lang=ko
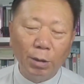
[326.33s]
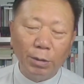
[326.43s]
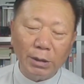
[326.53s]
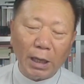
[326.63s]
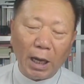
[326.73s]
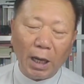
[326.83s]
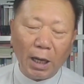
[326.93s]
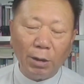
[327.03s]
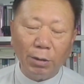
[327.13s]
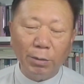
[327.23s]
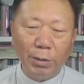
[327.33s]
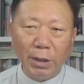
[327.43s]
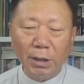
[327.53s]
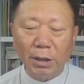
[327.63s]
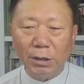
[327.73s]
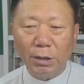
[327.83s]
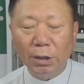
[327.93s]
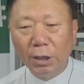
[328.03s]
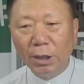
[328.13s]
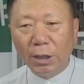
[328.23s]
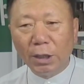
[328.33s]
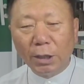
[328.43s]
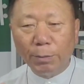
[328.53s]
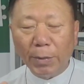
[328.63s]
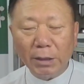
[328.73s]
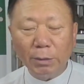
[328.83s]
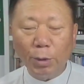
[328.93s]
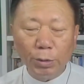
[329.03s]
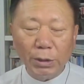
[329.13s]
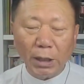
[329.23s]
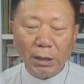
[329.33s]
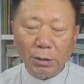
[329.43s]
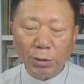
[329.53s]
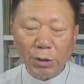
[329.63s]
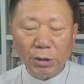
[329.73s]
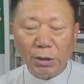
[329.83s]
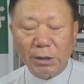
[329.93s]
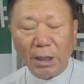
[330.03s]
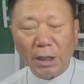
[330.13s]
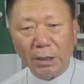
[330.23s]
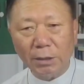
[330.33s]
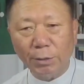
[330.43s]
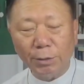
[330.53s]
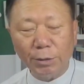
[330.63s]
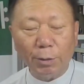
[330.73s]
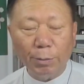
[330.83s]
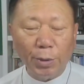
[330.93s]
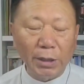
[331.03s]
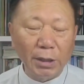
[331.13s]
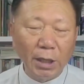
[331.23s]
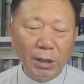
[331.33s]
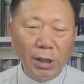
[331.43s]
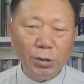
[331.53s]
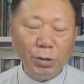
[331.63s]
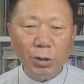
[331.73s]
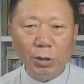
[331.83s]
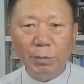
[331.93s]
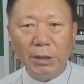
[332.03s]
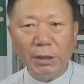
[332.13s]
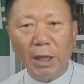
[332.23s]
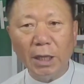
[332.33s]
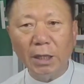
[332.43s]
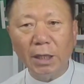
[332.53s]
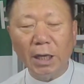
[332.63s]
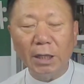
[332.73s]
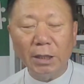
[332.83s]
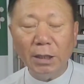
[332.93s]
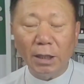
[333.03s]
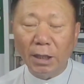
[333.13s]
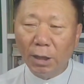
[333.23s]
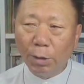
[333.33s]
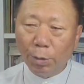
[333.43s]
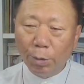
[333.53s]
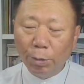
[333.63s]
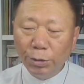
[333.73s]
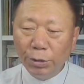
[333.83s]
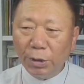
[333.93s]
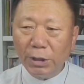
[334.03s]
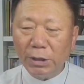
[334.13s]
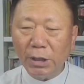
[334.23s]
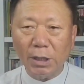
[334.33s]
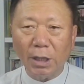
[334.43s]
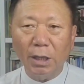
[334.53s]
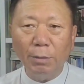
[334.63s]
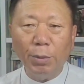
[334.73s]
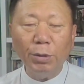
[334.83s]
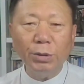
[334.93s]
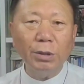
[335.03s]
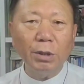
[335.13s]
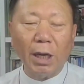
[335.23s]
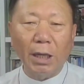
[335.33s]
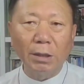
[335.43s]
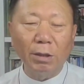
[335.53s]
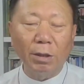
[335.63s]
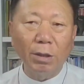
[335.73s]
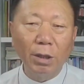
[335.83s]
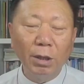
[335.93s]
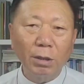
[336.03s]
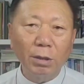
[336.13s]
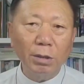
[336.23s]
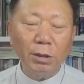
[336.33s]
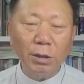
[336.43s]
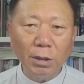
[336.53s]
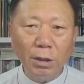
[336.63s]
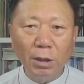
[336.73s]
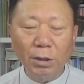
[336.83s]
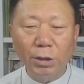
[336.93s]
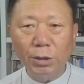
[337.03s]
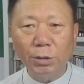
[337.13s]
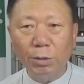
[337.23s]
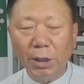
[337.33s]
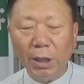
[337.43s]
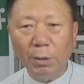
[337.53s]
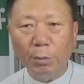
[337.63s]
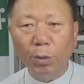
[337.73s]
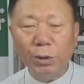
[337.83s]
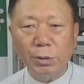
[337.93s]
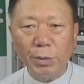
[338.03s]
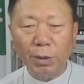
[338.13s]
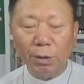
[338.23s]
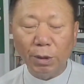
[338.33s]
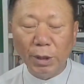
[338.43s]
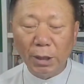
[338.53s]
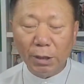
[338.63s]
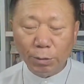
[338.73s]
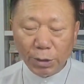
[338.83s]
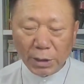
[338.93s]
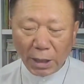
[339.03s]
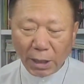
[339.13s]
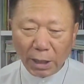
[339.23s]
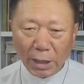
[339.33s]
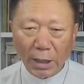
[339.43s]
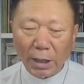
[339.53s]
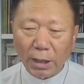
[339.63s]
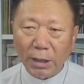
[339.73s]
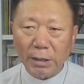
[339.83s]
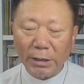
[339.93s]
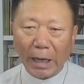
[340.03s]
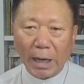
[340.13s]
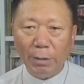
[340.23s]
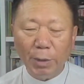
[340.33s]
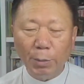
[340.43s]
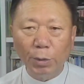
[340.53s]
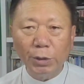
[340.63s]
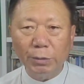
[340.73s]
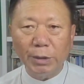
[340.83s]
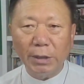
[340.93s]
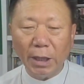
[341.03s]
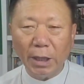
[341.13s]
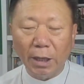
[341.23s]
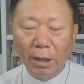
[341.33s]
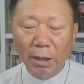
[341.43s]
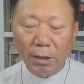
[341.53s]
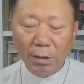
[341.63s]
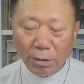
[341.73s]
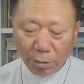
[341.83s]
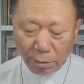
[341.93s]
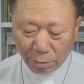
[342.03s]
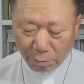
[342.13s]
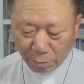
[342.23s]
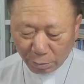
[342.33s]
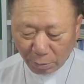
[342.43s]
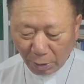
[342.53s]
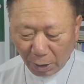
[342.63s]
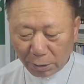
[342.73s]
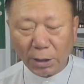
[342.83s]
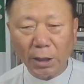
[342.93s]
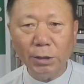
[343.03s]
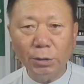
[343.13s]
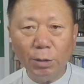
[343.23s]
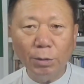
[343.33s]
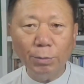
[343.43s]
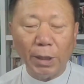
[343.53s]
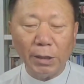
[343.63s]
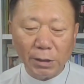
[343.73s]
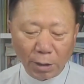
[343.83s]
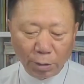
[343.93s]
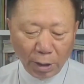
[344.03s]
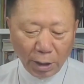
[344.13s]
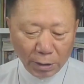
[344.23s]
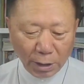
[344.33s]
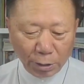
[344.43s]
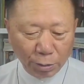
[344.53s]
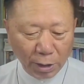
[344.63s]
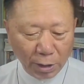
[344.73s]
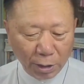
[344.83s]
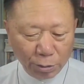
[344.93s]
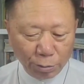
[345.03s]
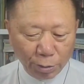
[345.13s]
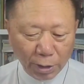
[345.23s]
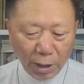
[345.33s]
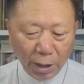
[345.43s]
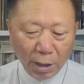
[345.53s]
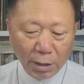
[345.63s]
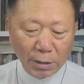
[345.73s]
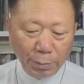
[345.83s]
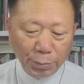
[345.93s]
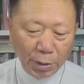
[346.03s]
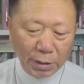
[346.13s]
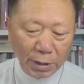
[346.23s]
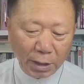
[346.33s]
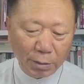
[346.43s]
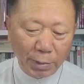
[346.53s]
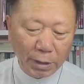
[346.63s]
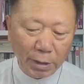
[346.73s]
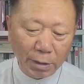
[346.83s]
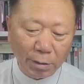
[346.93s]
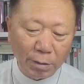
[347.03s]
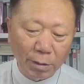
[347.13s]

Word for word: 오늘 다 헐어버려요. 그래서 마태복 5장에서부터 1장까지 선포한 예수님의 세계를 온전히 세상에 퍼뜨려가는 것. 그것이 그리스도인의 모습이고 우리의 삶의 모습인데 그 아직까지도 바리새인과 사두개인의 누룩에 잡혀 있다 그 말이에요.